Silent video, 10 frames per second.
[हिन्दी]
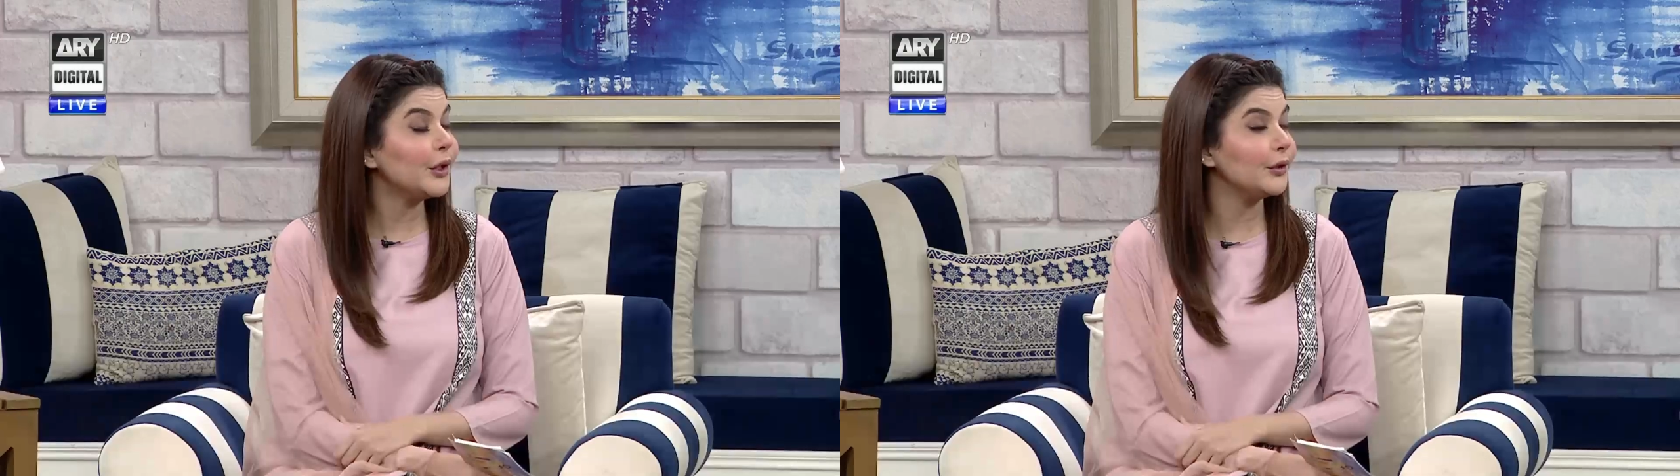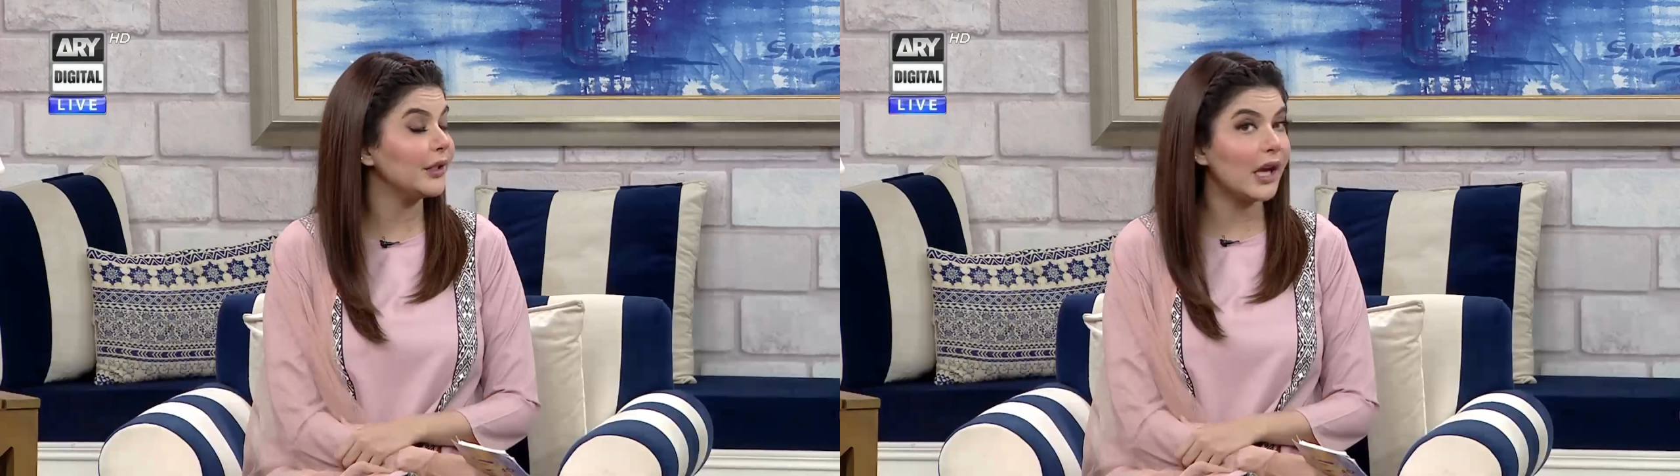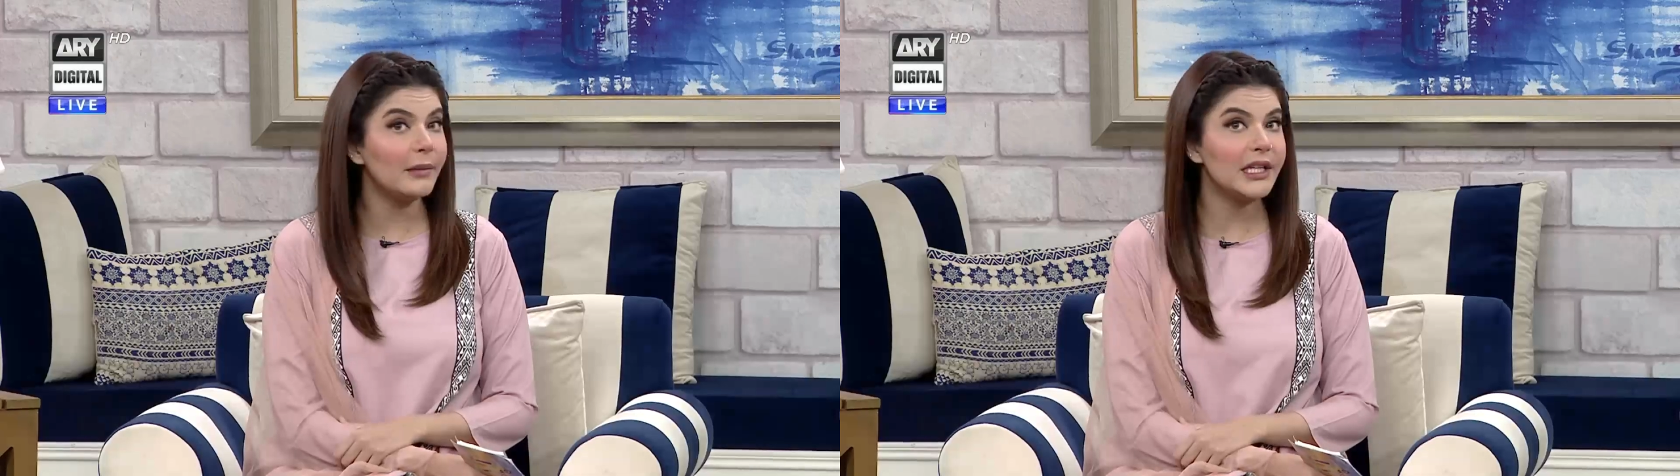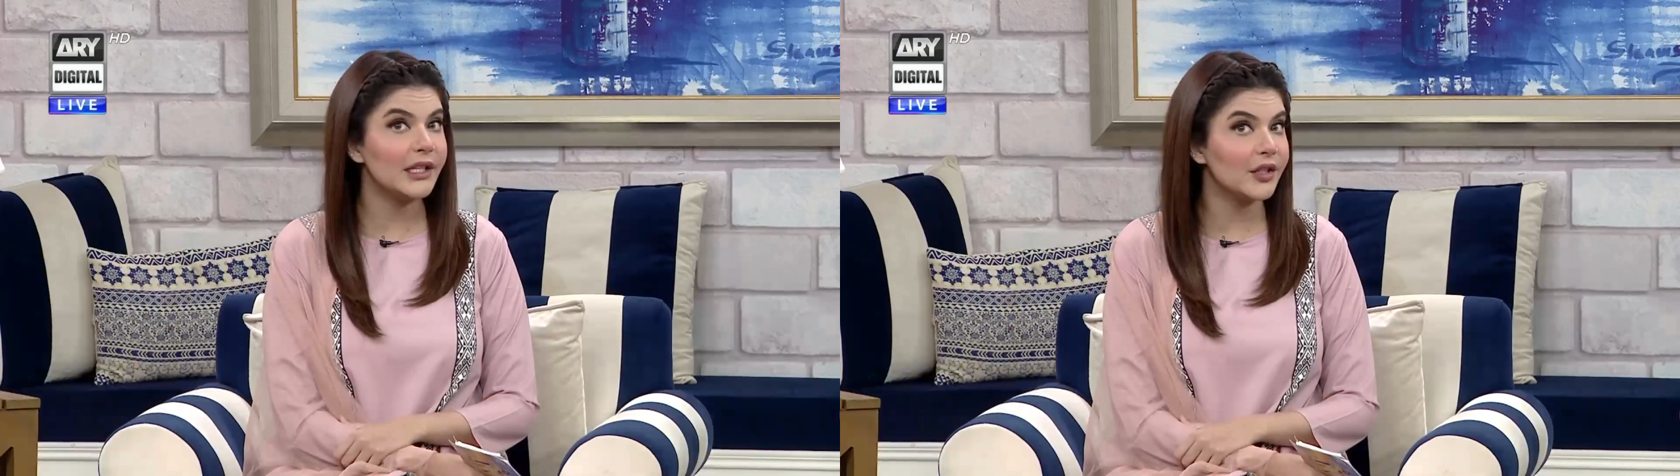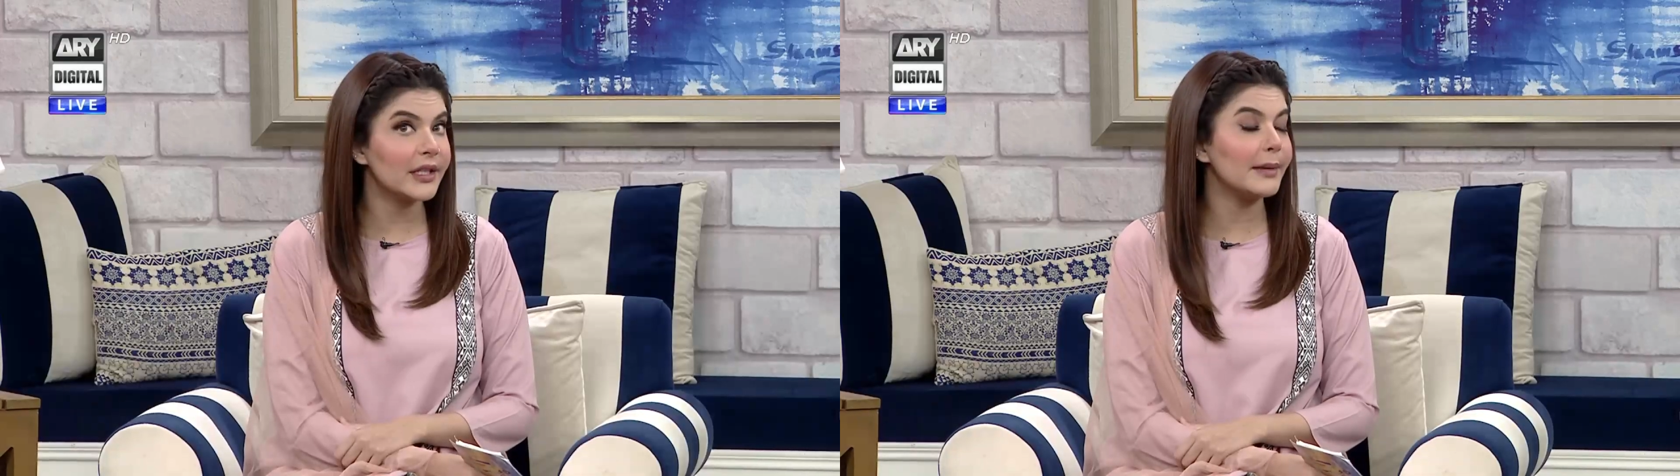दुनिया में
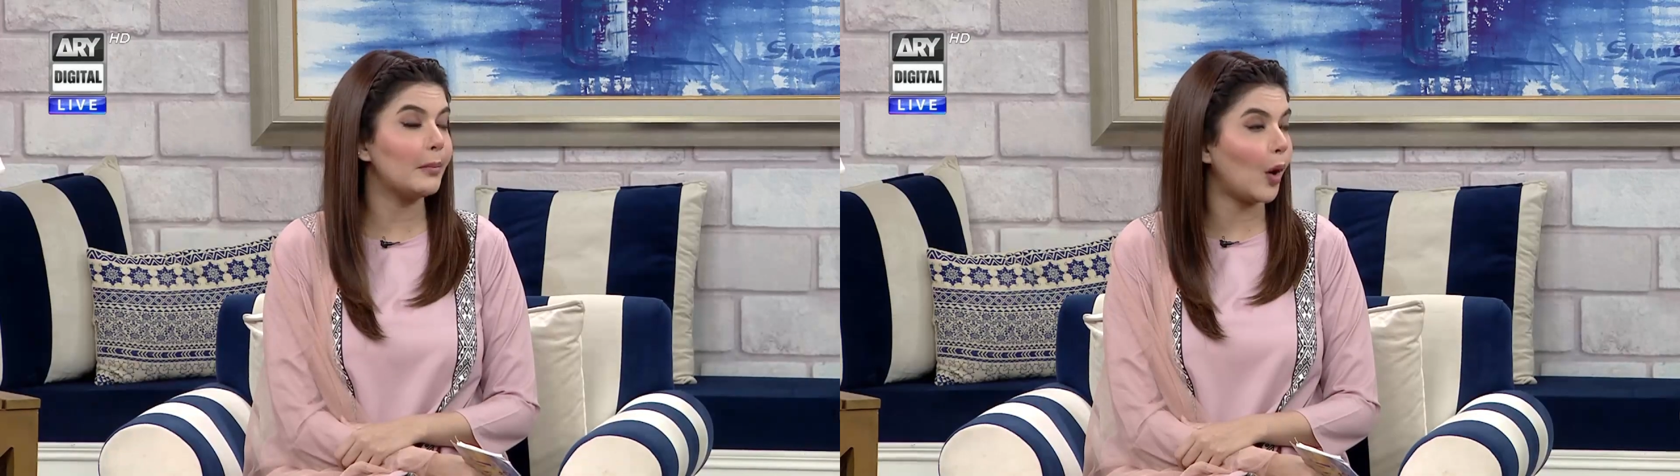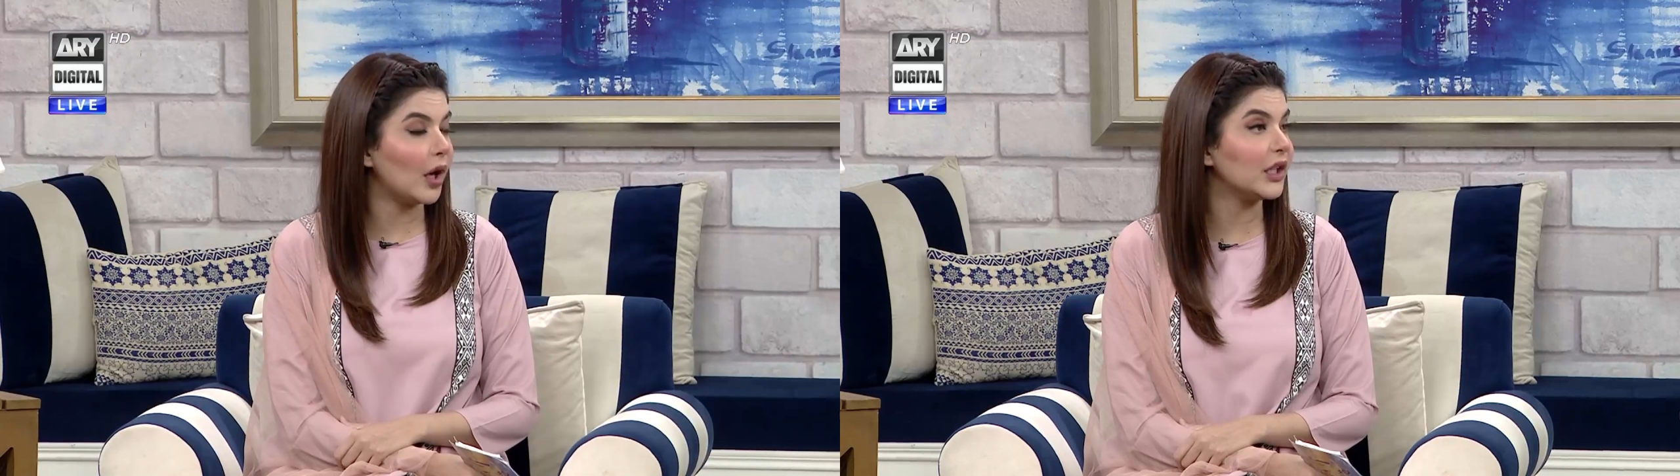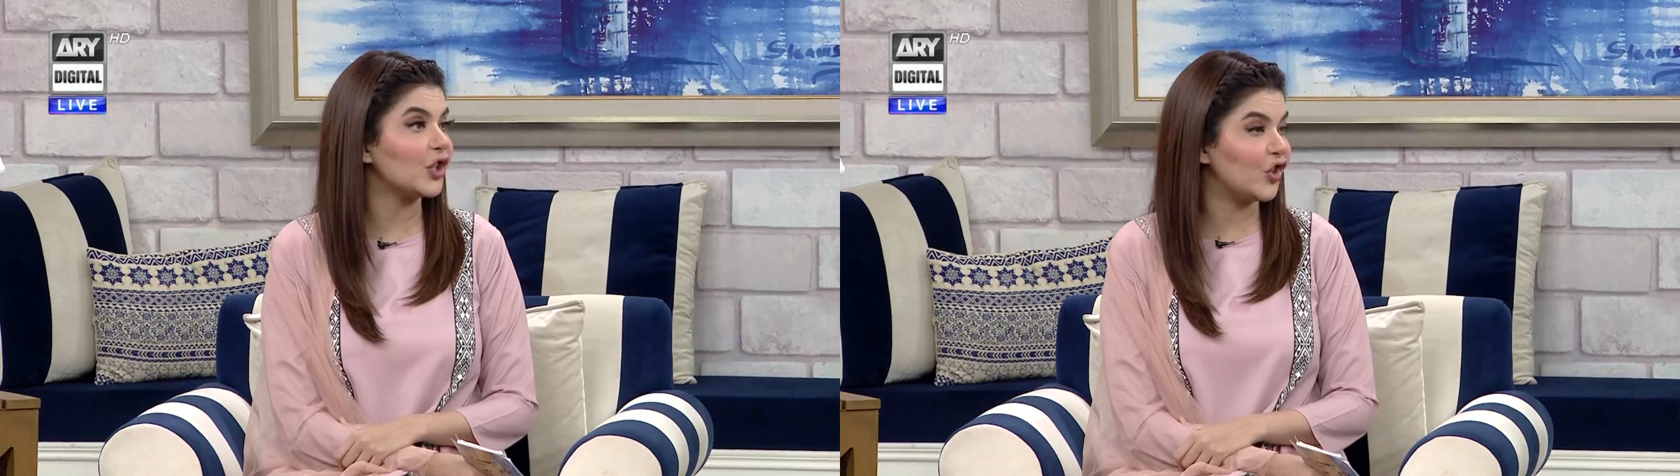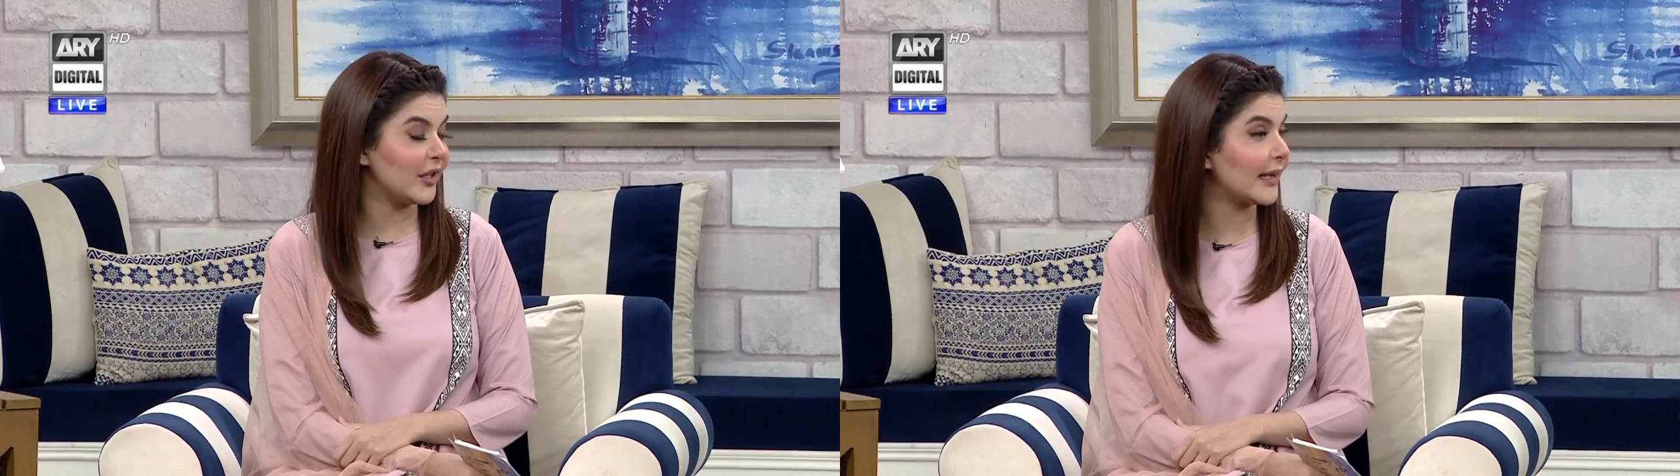टीचर्स की बहुत अच्छी